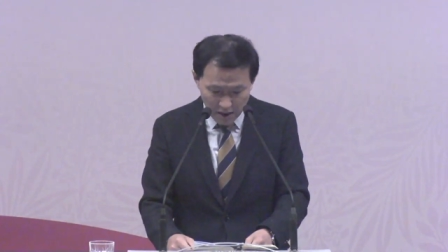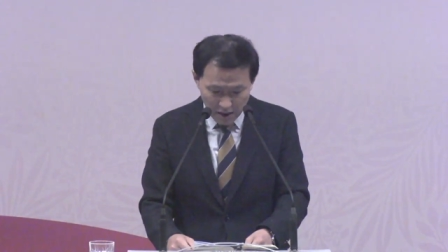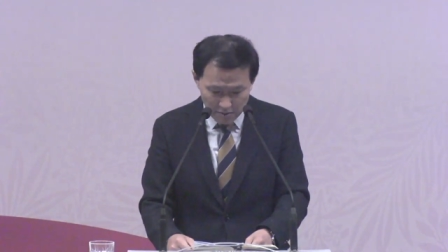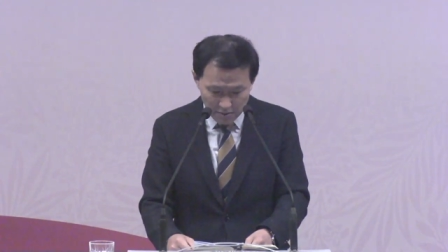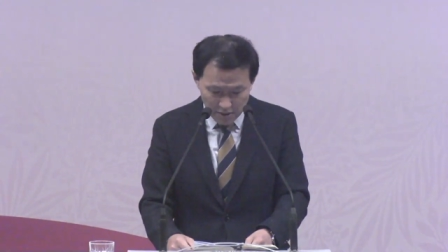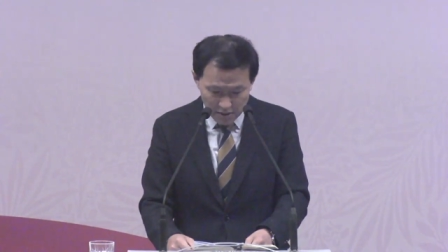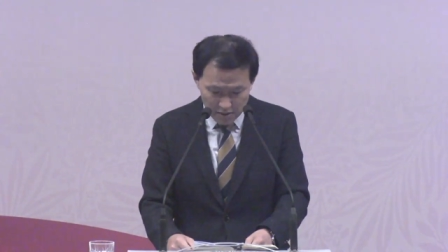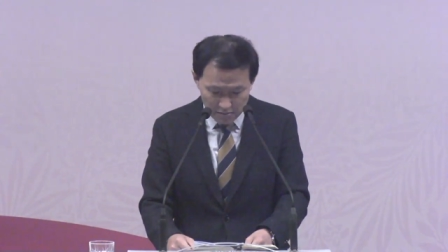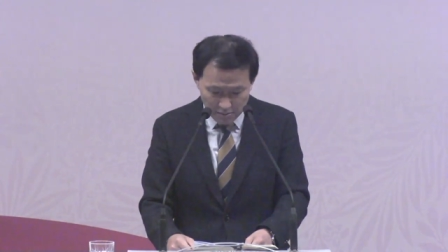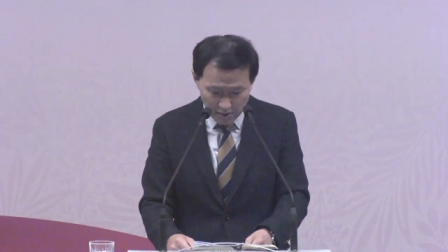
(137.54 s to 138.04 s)

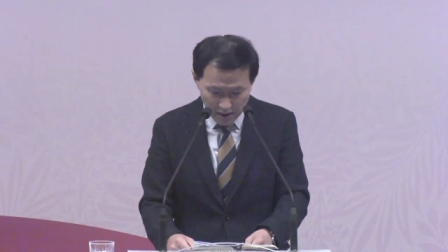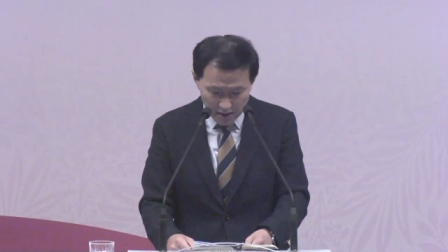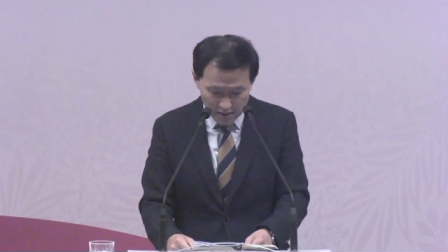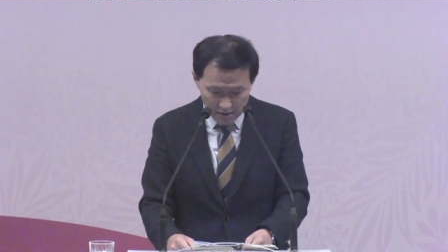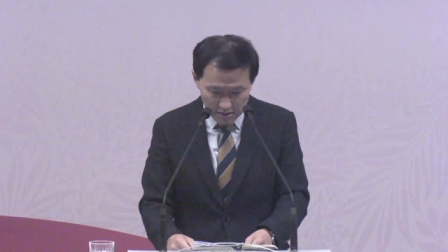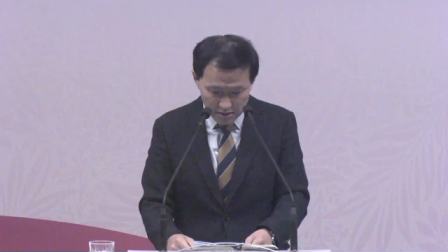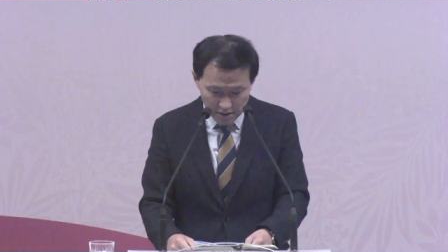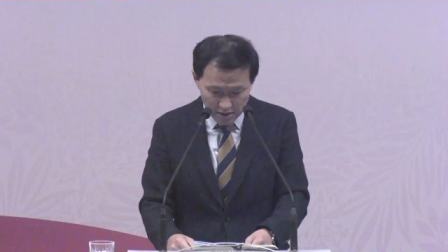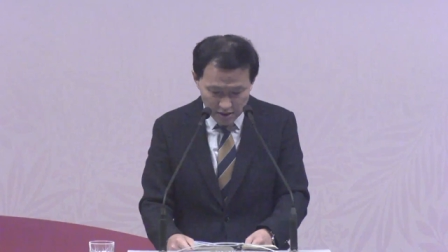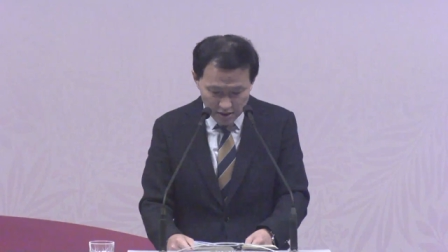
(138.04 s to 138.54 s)
마음에는
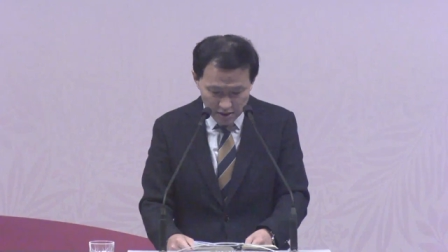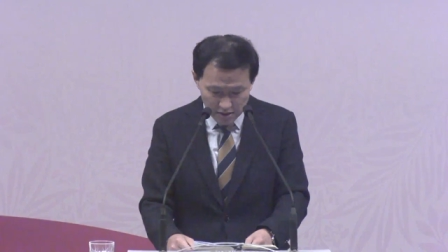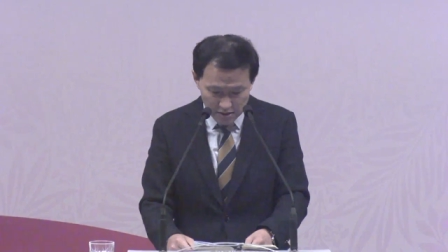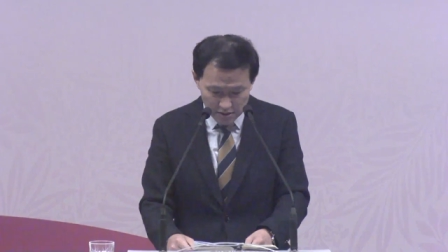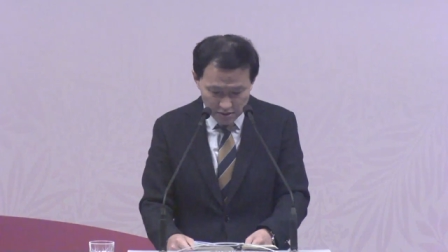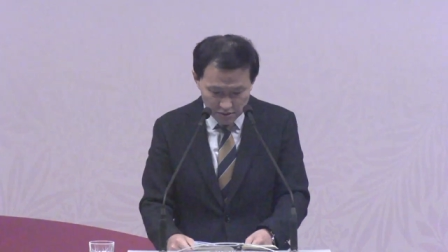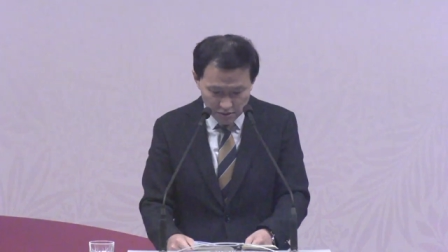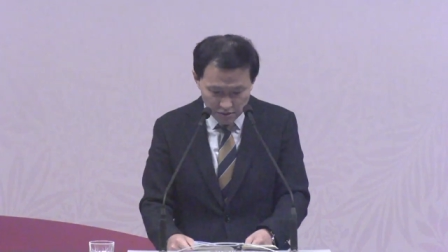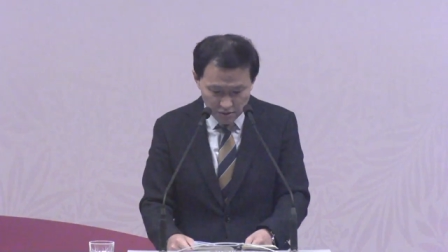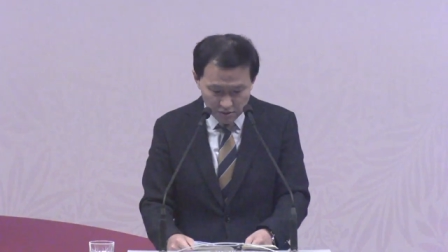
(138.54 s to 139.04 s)
많은 계획이
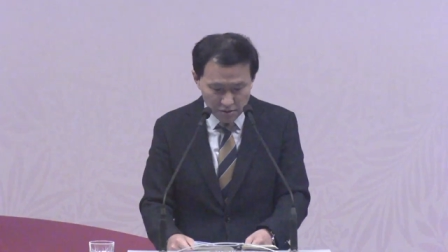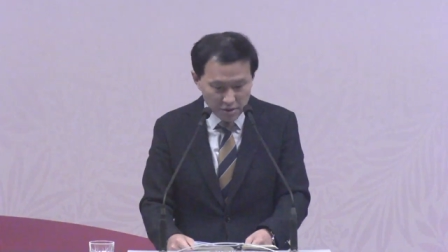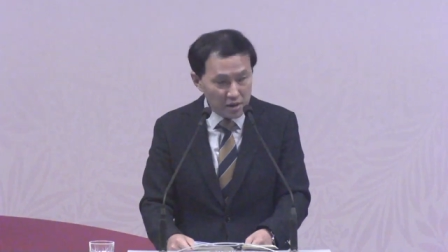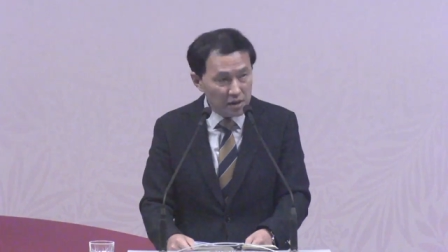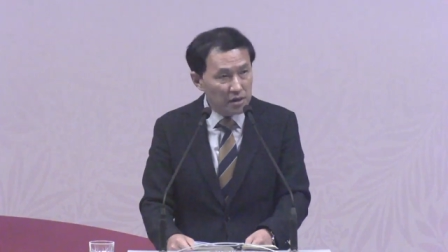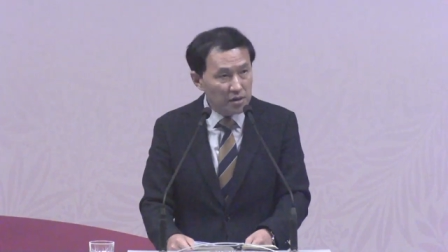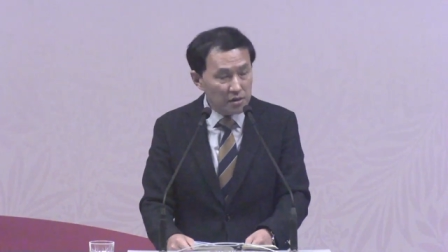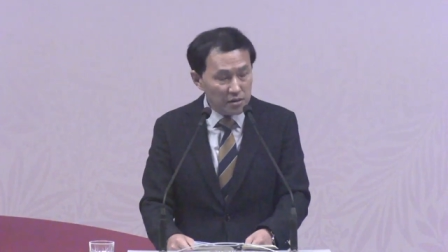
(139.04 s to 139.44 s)
있어도